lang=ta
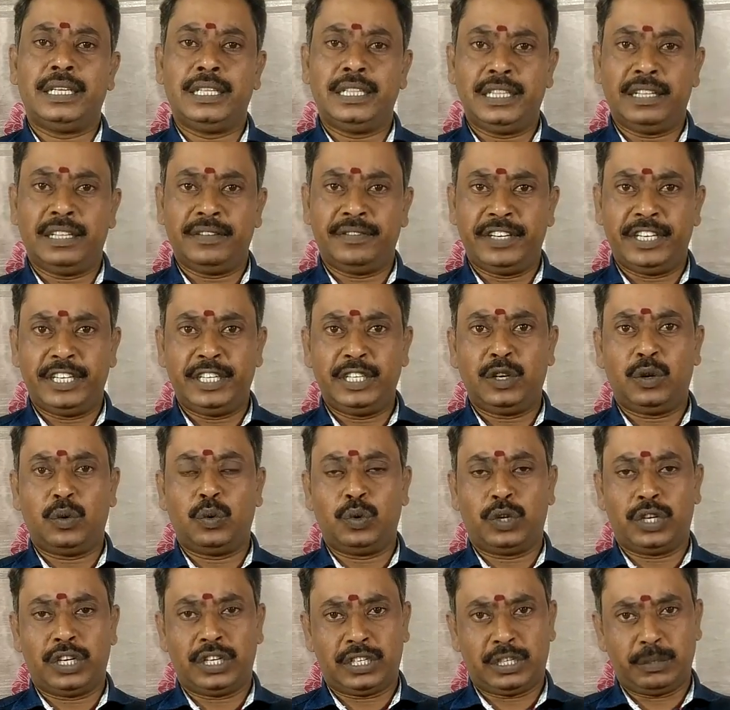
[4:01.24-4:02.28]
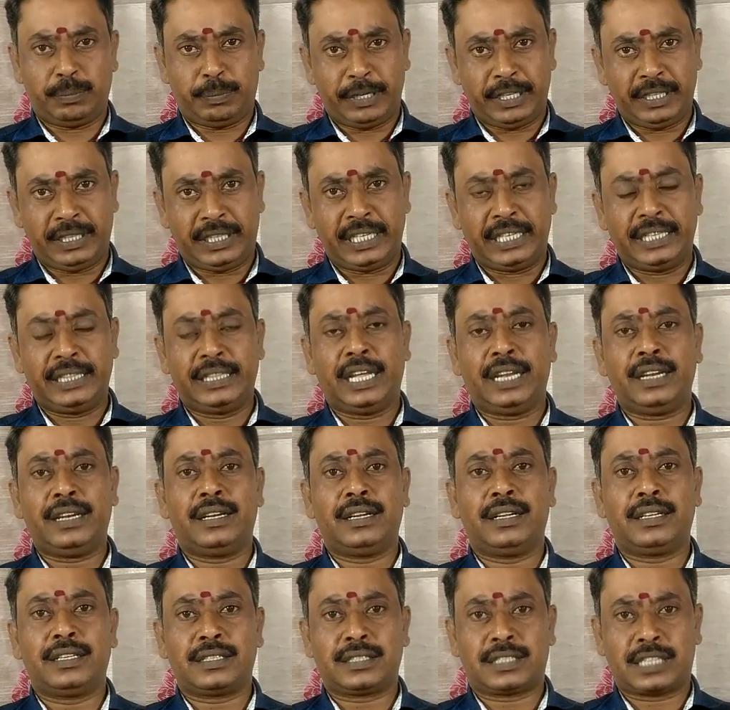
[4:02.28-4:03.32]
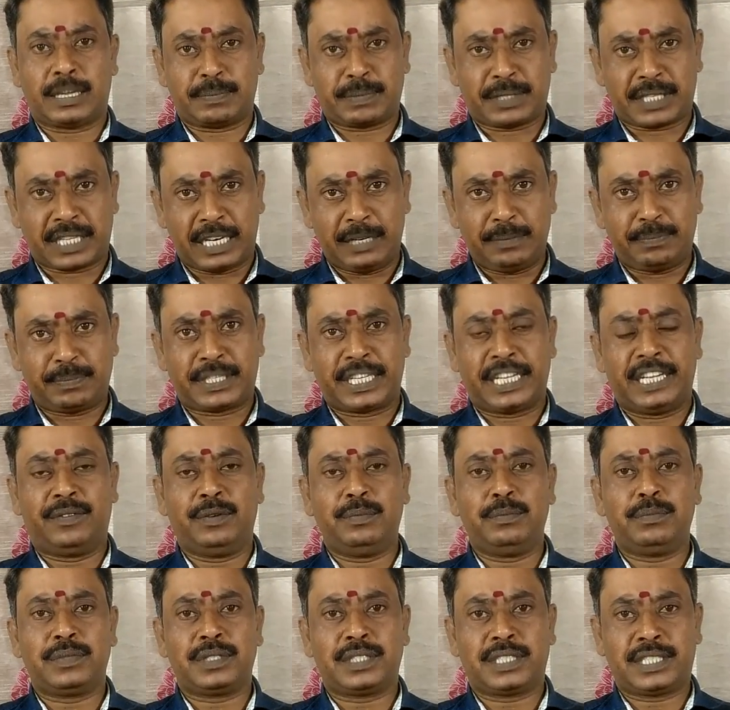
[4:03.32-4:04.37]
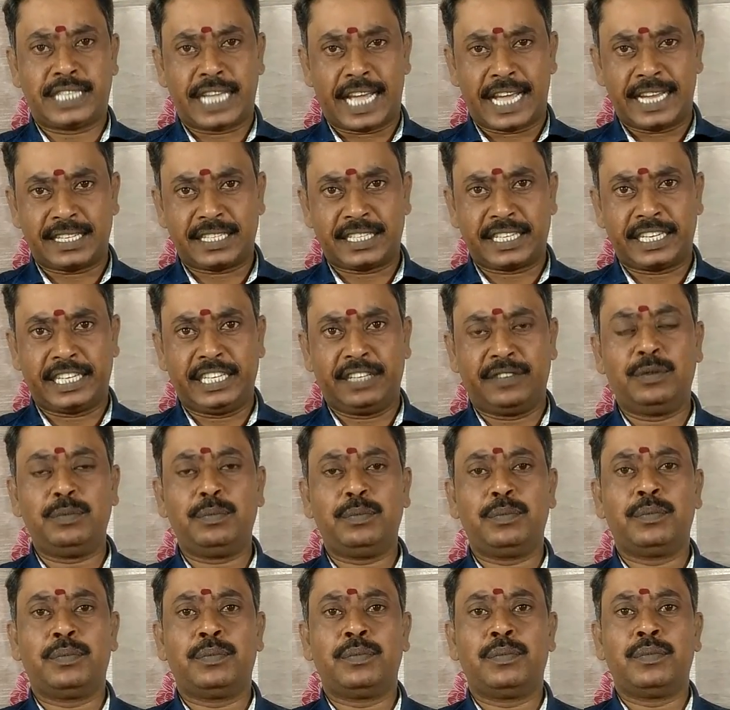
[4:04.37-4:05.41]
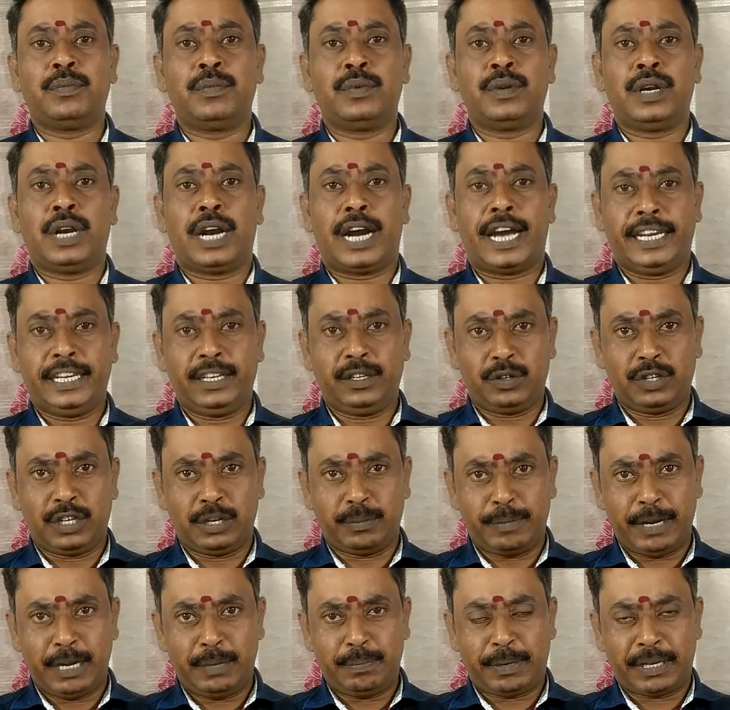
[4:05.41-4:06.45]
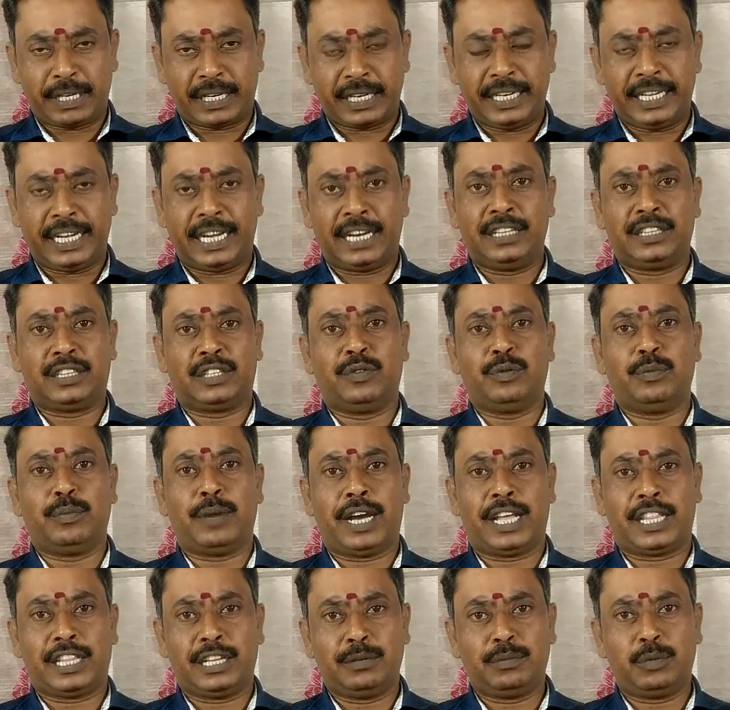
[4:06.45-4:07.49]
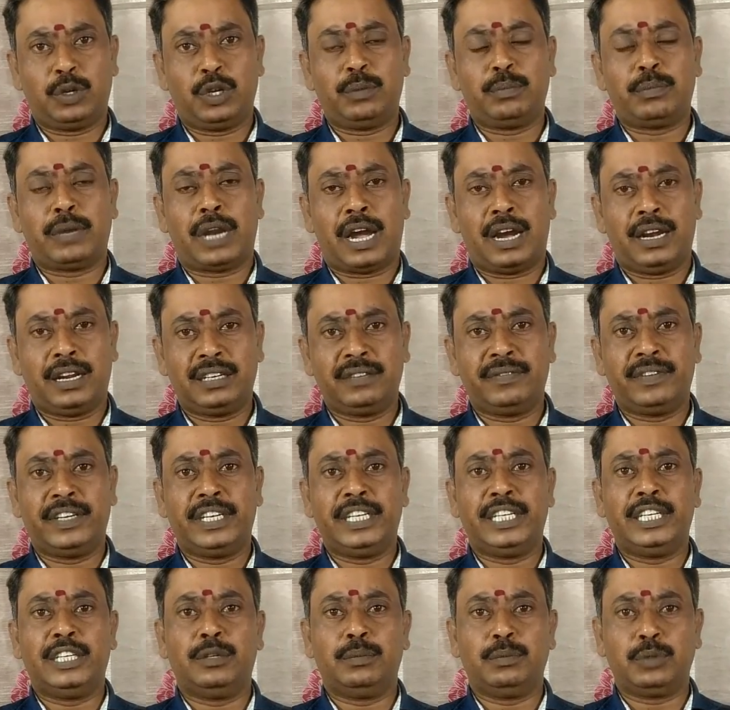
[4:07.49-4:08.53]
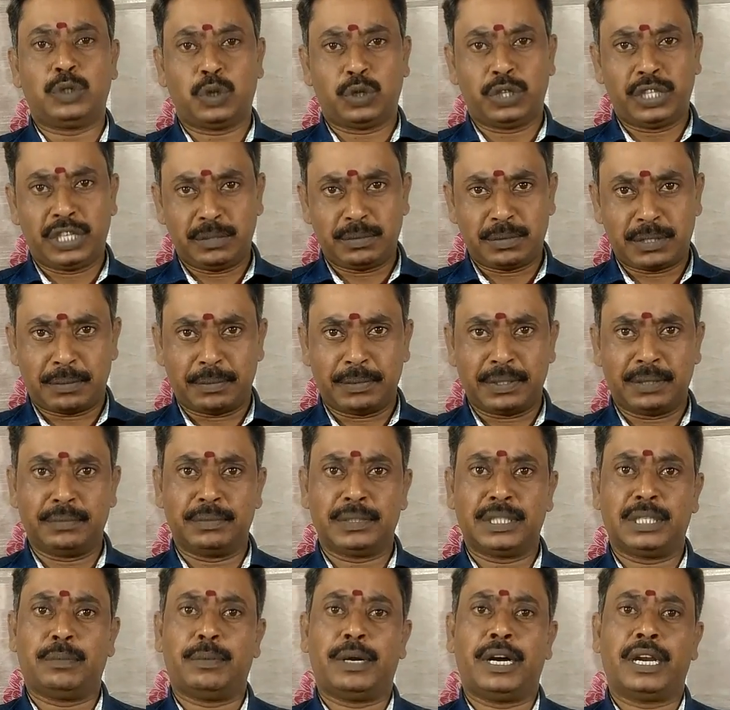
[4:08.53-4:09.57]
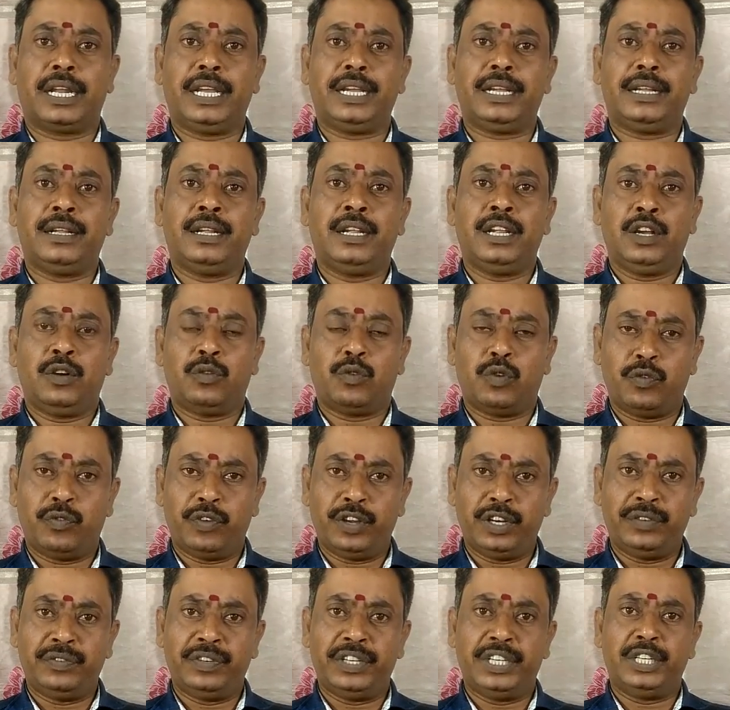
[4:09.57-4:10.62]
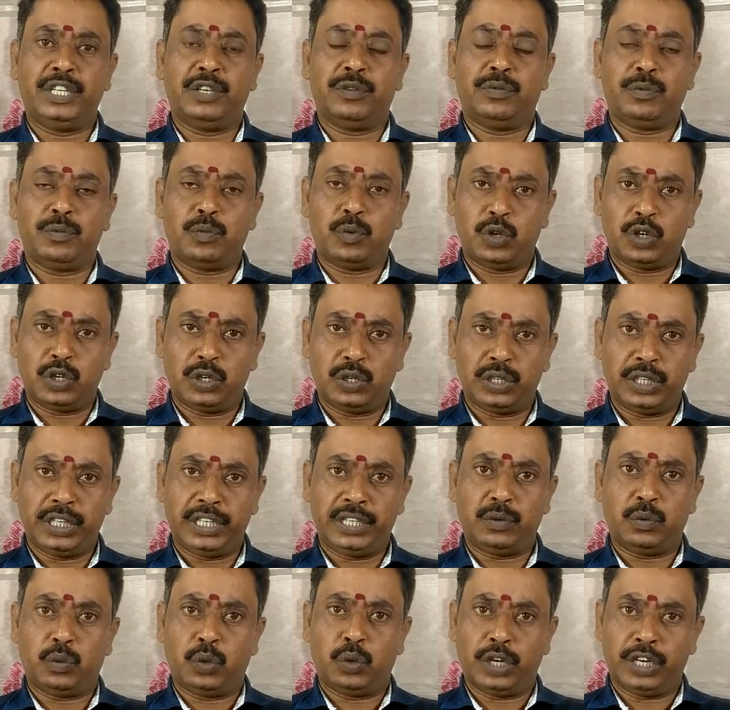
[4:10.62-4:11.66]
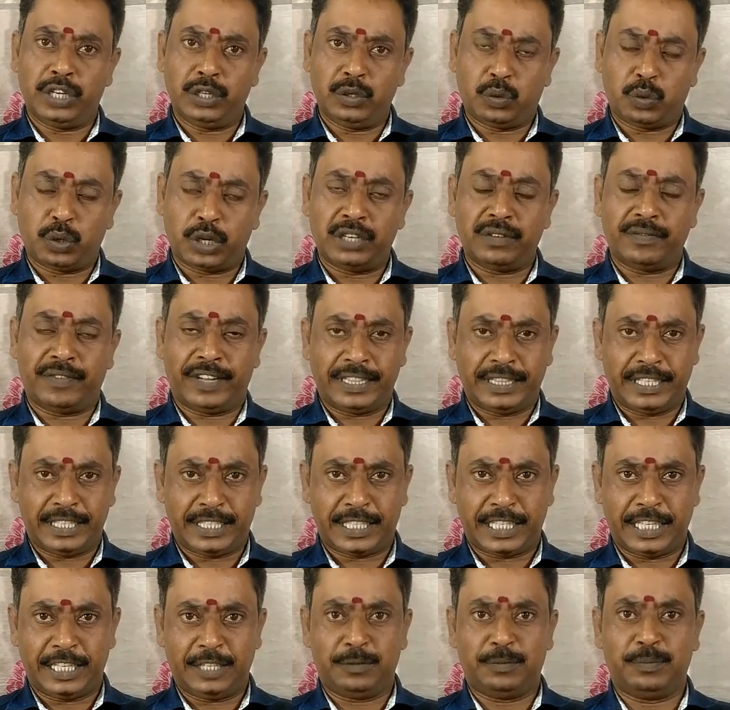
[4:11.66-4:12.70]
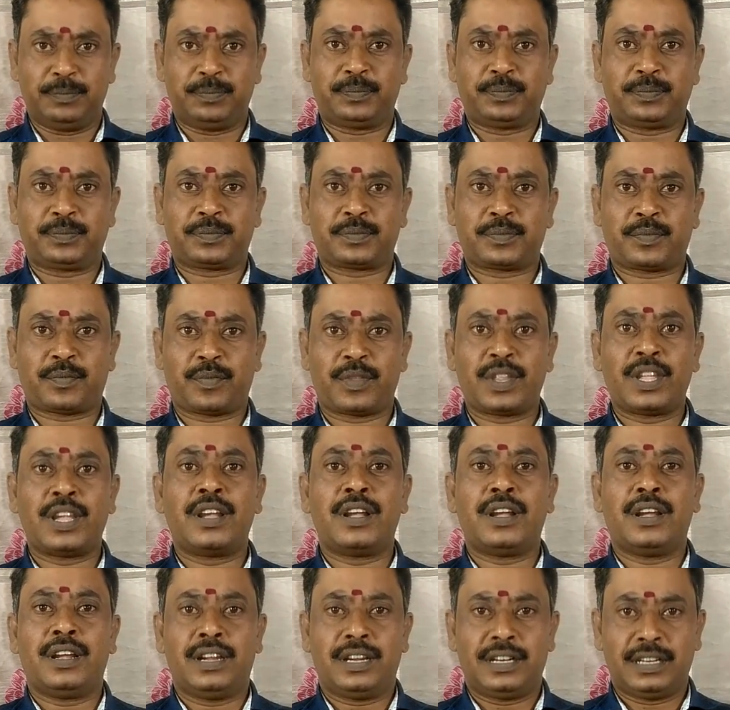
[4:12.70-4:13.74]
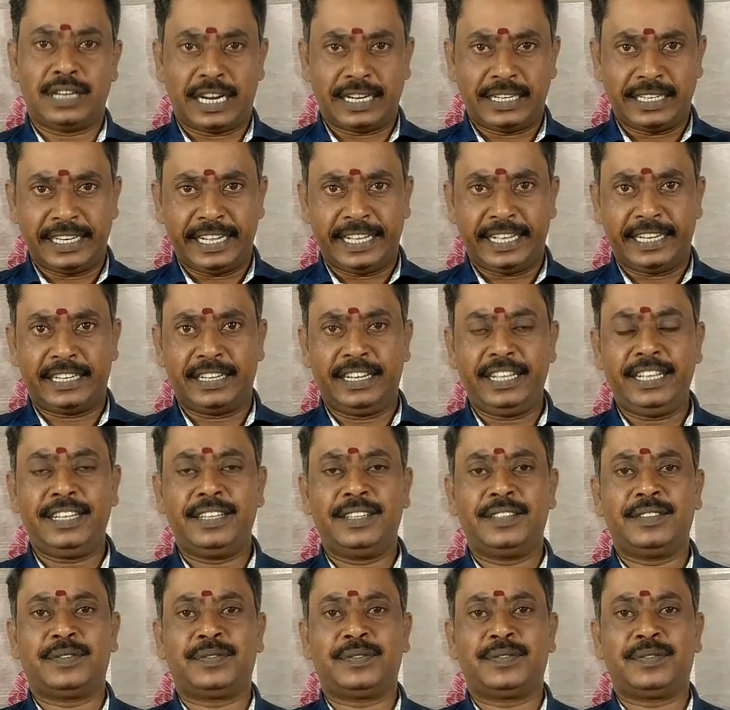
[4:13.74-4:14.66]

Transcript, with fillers: இந்த வீடியோ உங்களுக்கு பிடித்திருந்தால் சப்ஸ்கிரைப் செய்யவும் ஷேர் செய்யவும் அருகிலுள்ள பெல் பட்டனை அழுத்தவும் அதன் மூலம் நாங்கள் வெளியிடும் ஜோதிடம் சம்பந்தமான ஒவ்வொரு வீடியோவும் உங்களை உடனுக்குடன் வந்து சேரும் நன்றி நேயர்களே